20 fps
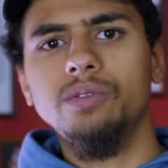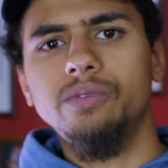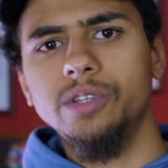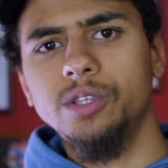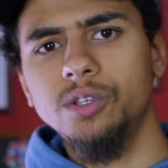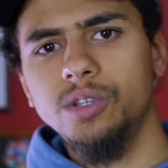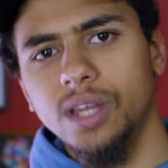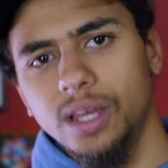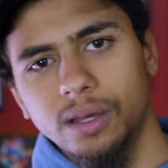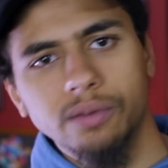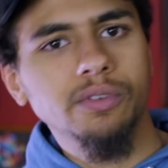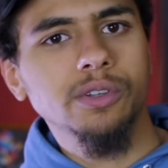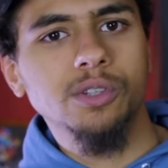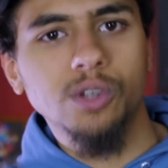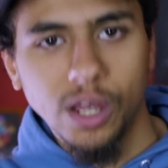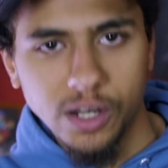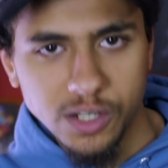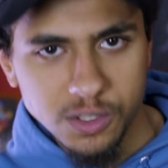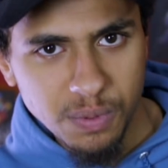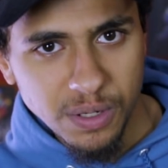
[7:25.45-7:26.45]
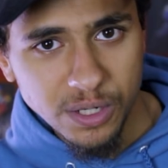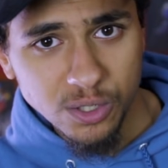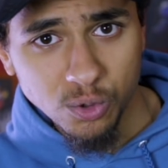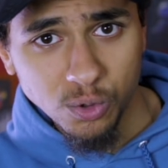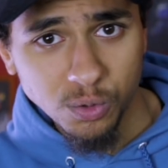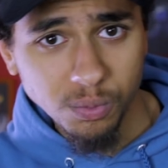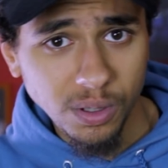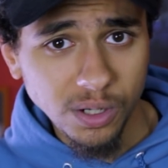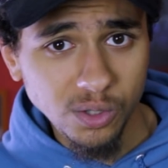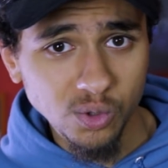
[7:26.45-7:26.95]
الفيديو ده فيديو عن سبيس
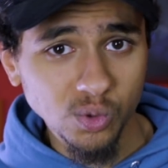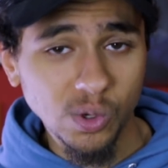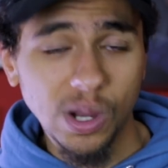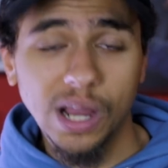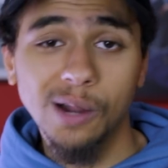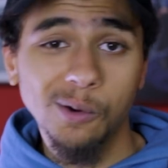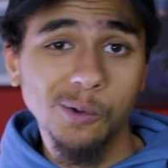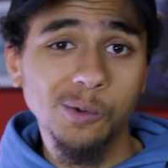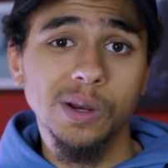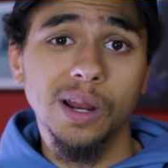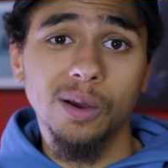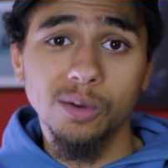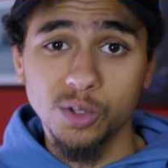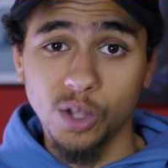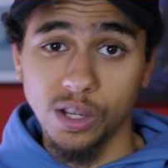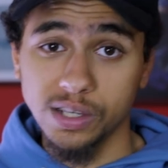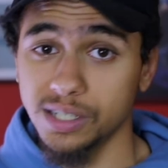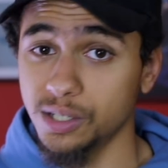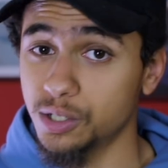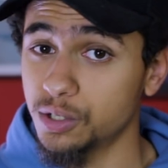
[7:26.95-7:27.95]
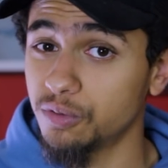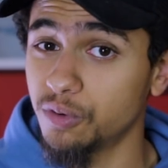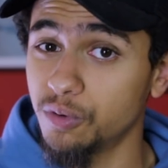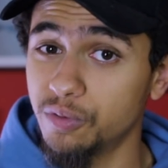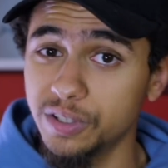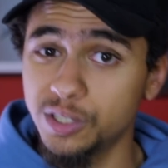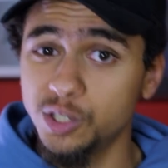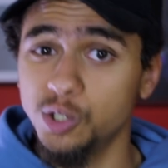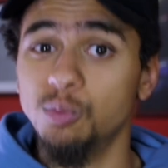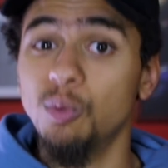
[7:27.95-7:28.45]
تون برضو او لو انتوا عايزين تشوفوا
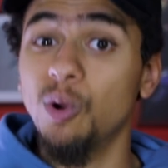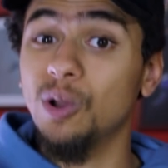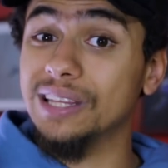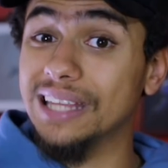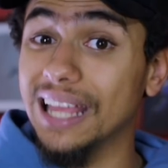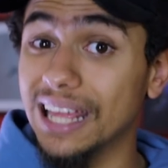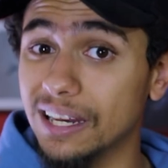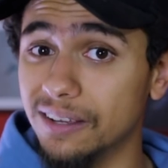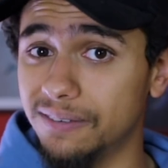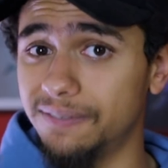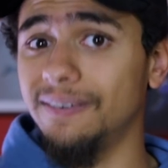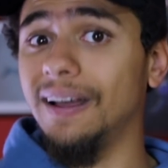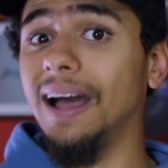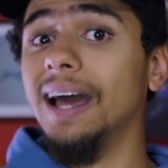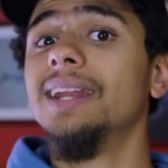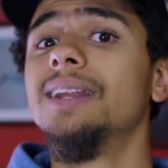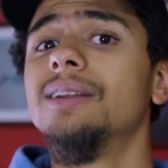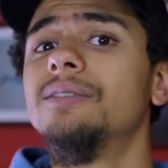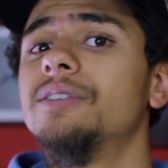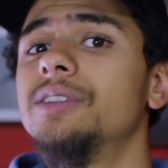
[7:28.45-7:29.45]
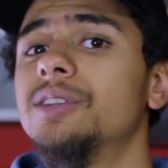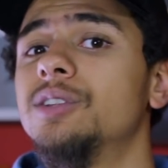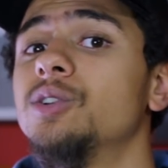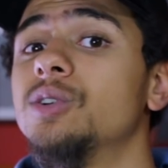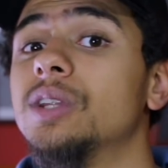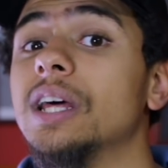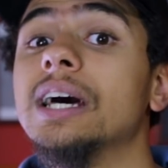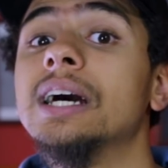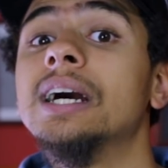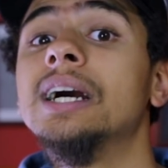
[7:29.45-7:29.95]
فيديو مختلف عن
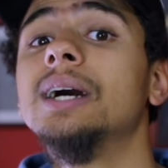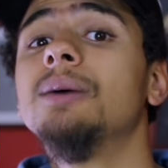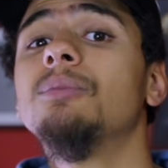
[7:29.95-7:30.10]
الفيديو ده